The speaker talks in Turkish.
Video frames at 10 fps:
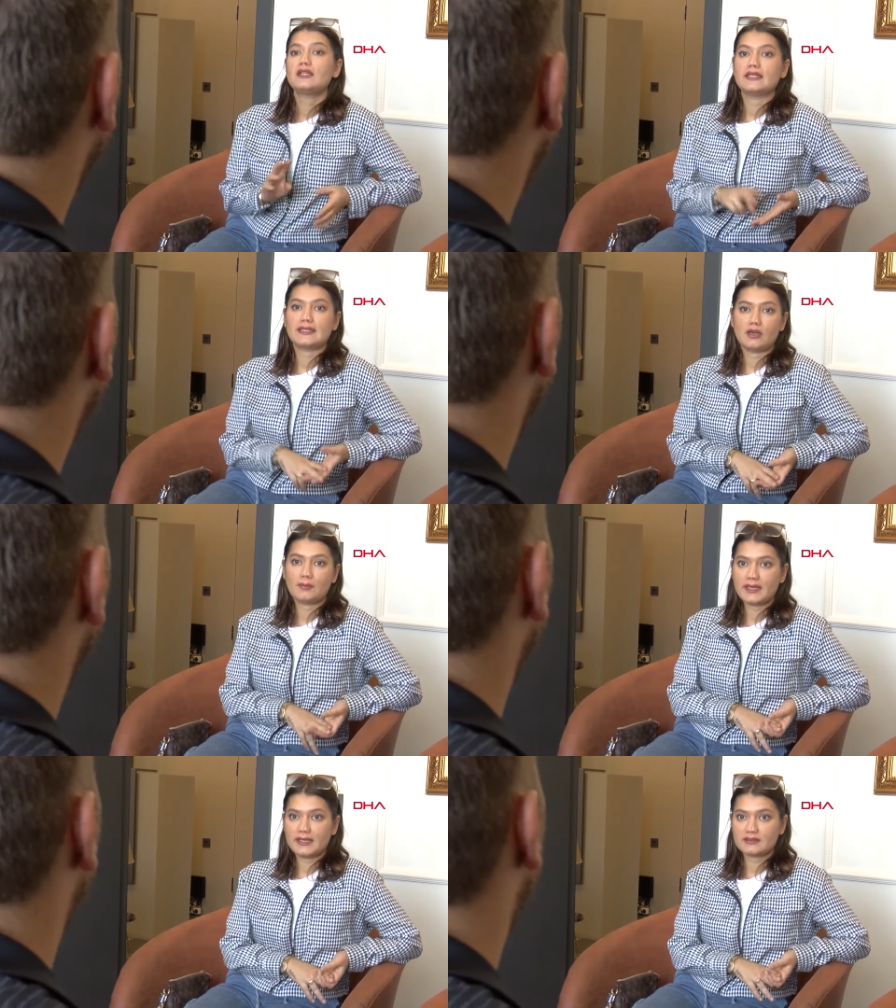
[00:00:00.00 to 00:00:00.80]
iki
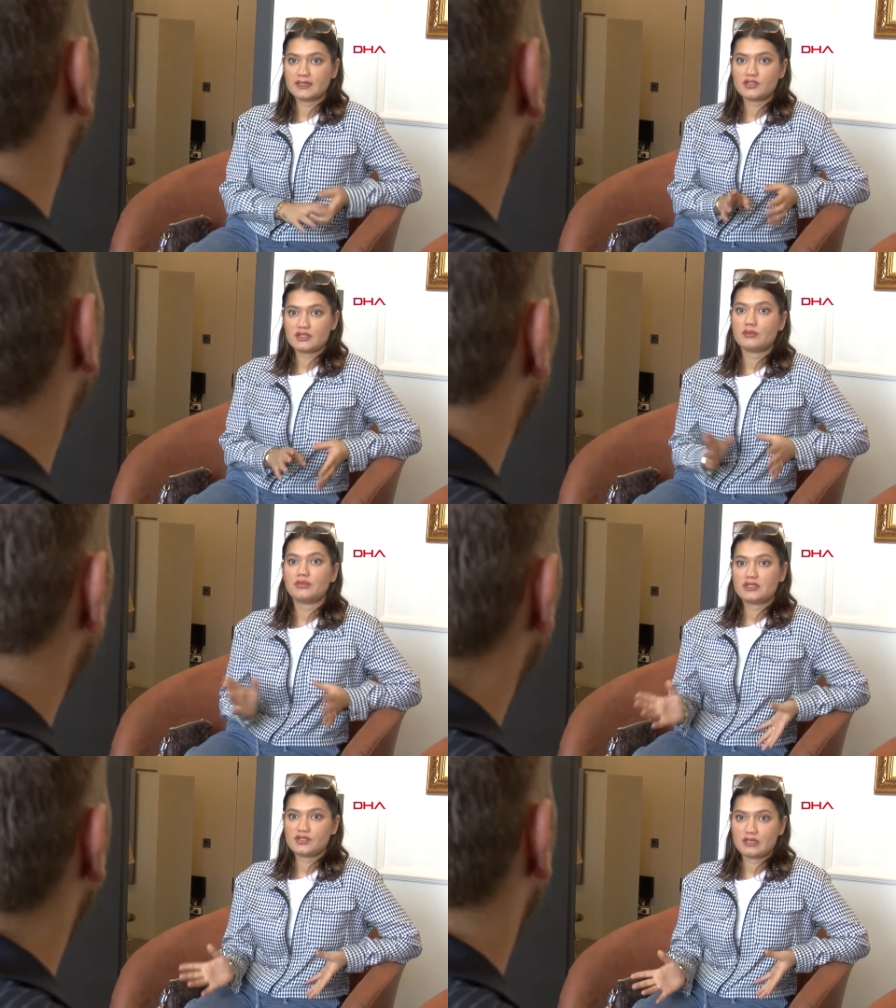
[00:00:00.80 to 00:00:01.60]
ameliyat
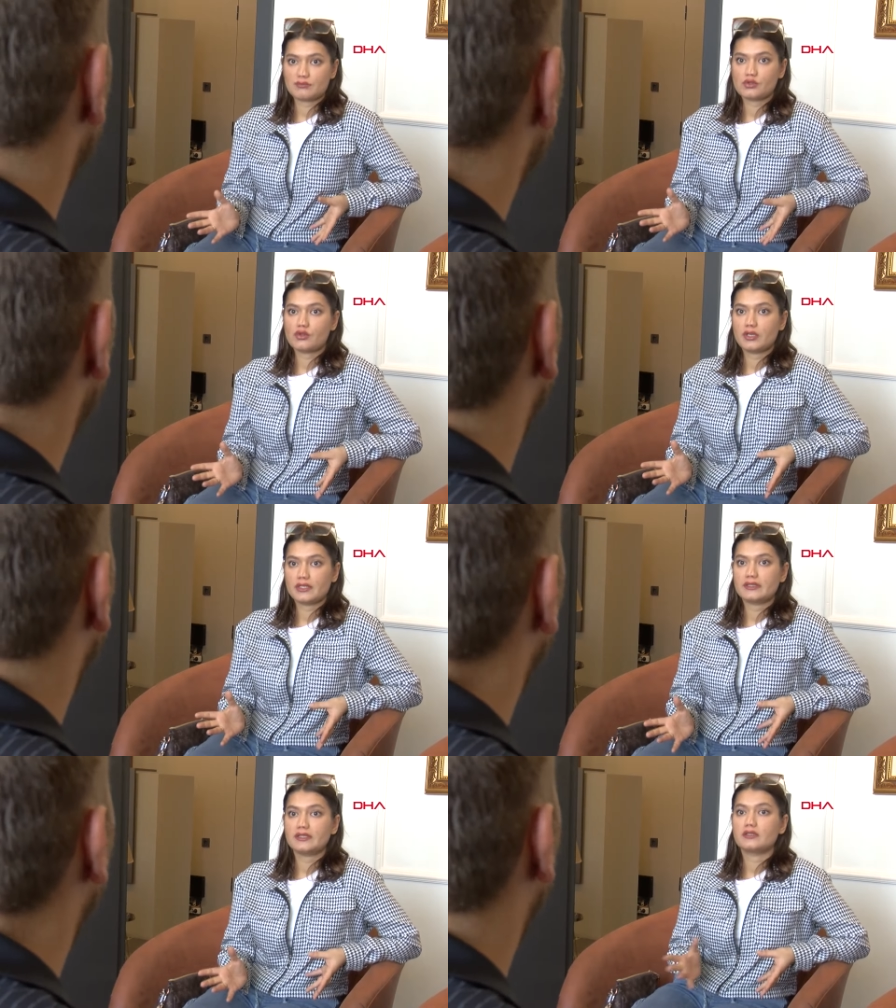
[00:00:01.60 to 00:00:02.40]
geçinebileceğimi
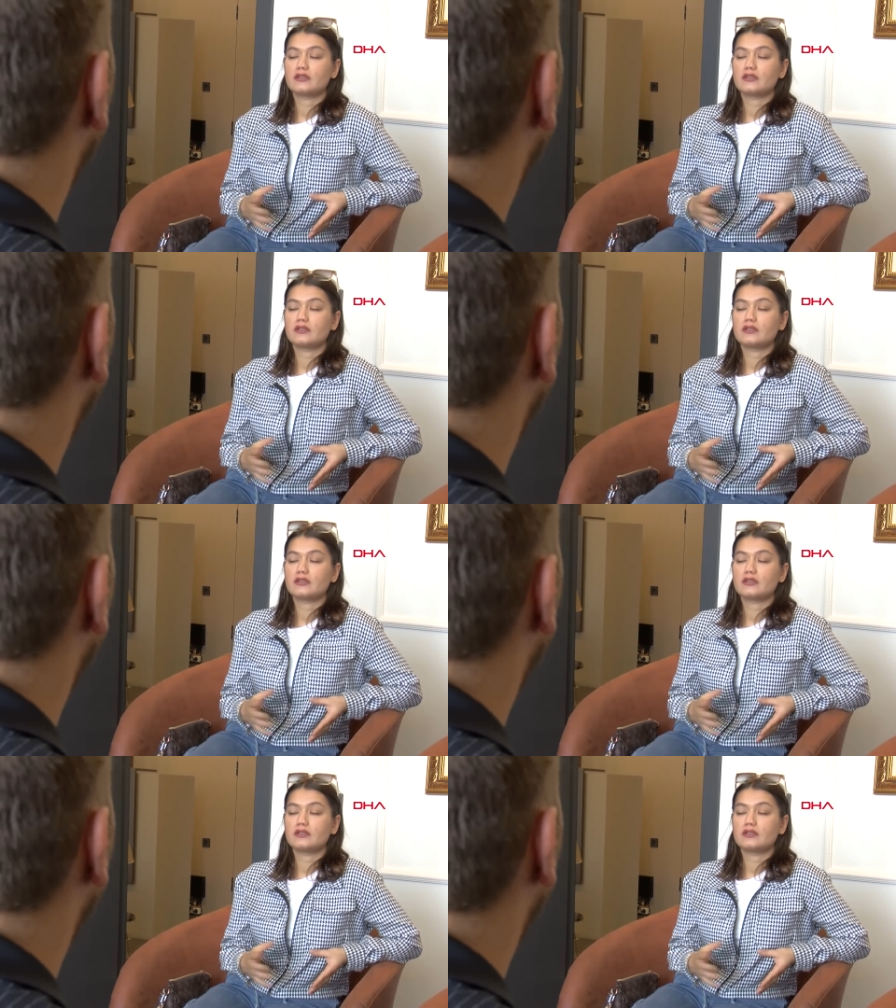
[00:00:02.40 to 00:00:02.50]
söyledi.